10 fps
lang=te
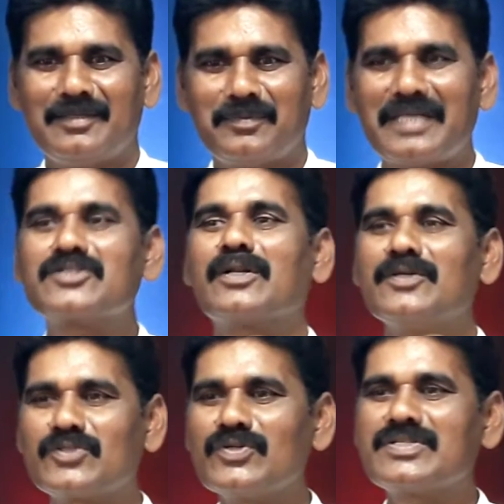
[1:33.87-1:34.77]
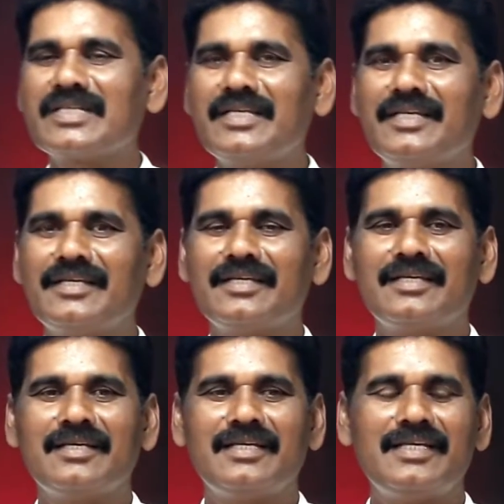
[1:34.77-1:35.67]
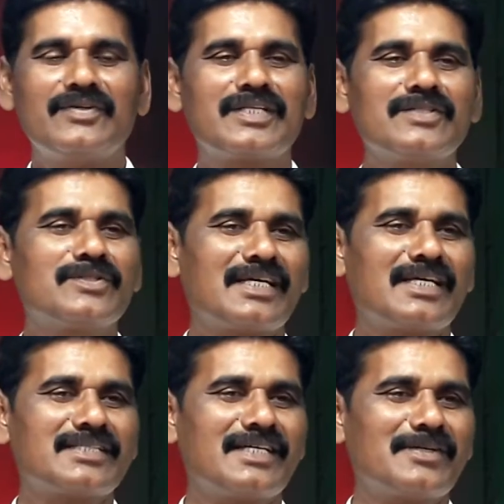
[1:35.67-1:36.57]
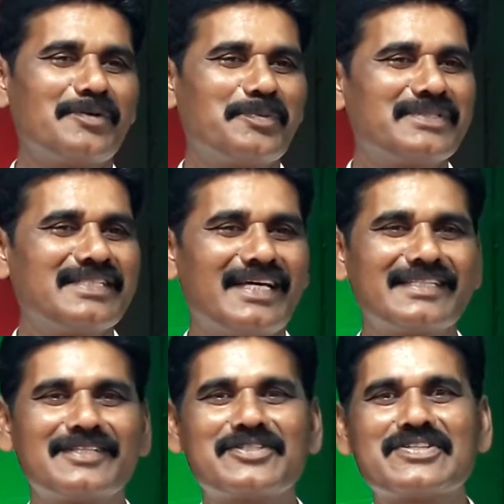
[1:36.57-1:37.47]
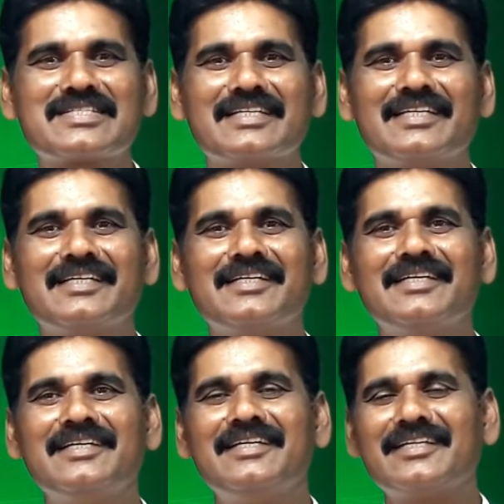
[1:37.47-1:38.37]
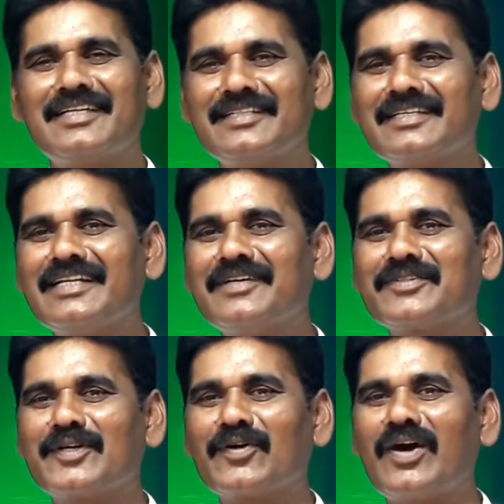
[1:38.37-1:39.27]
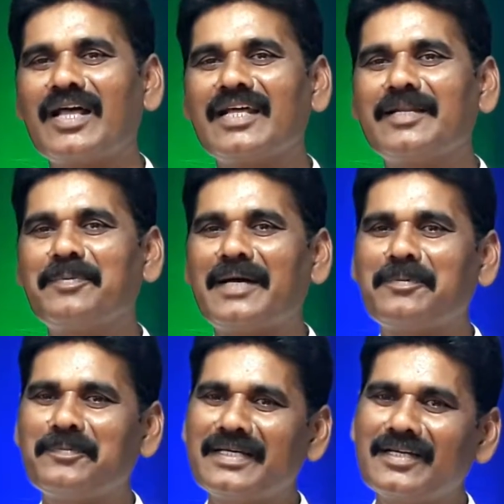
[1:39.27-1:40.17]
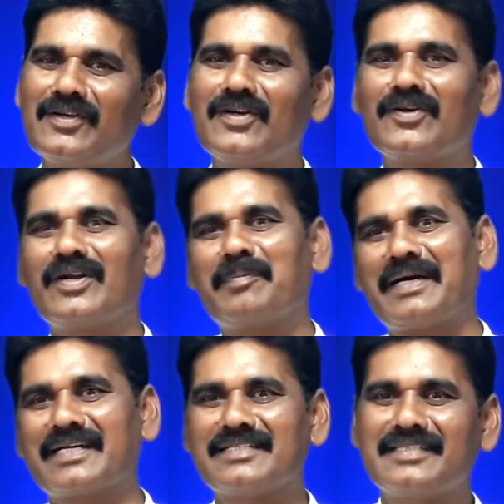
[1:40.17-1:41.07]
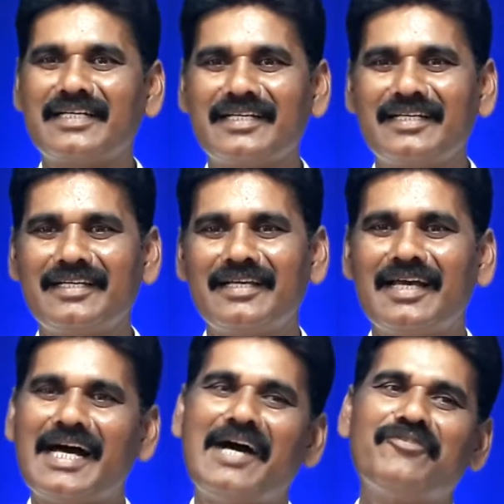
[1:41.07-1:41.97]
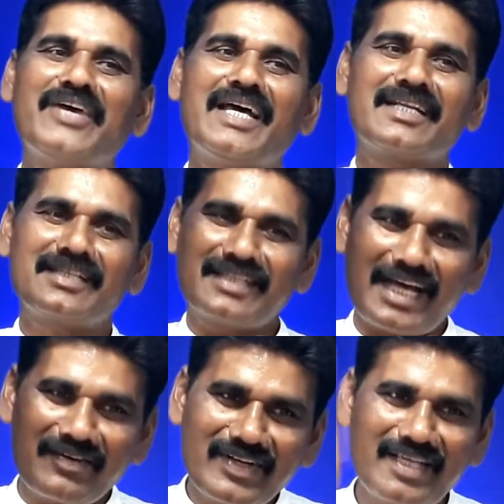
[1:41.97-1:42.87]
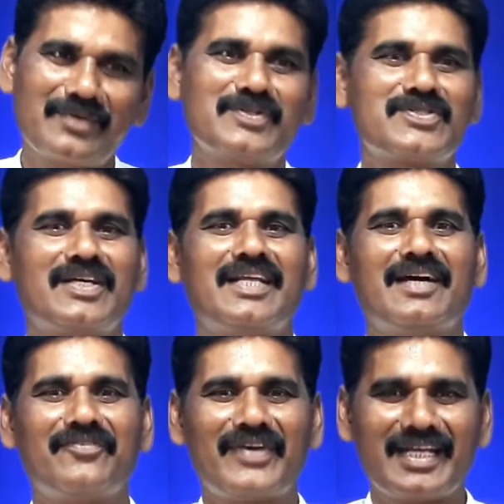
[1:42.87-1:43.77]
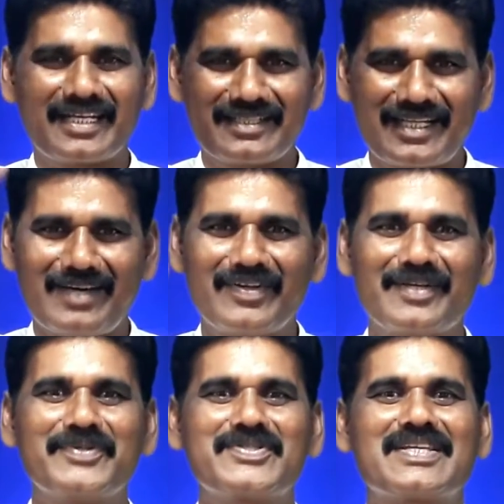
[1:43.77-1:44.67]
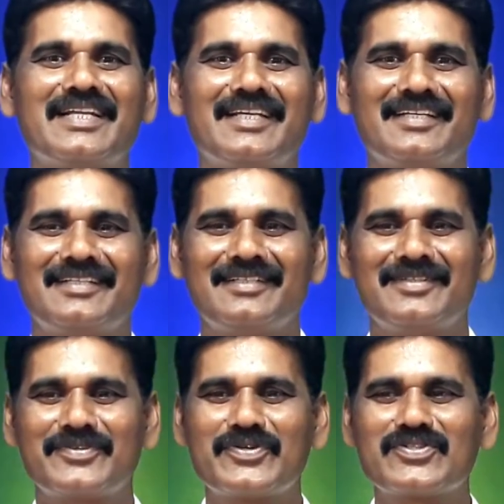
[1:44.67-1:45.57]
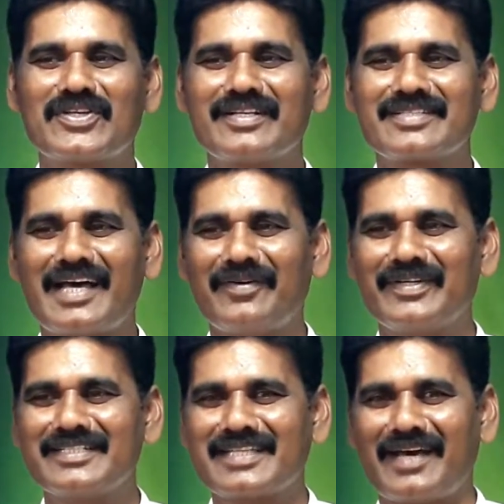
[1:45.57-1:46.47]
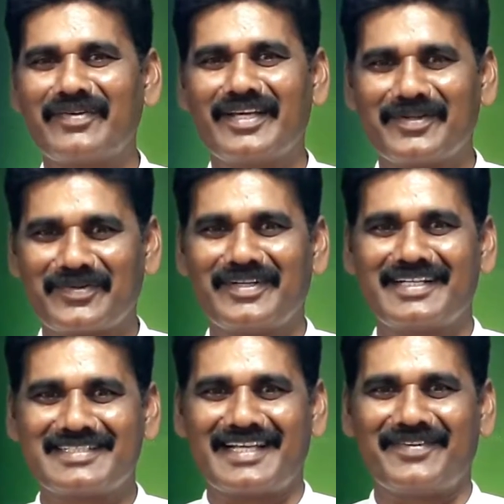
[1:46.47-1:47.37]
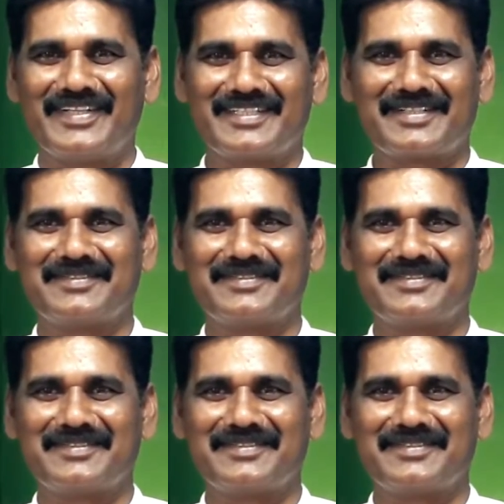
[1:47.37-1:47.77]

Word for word: ఫస్ట్లో చూసి ఏం తంతు తతంగు బుద్ధి అంతా చూసి ఇంకెందుకులే తో గోలని పాపం మిగిలిన వాళ్ళు కూడా పక్కకు జరిగి ఆమె ఫ్యాన్ కింద ఆమెనే కూర్చొని ఆమె ఫ్యాన్ కింద ఆమెనే కూర్చొని కూర్చొని సావని సావని అనుకున్నారు జనమంది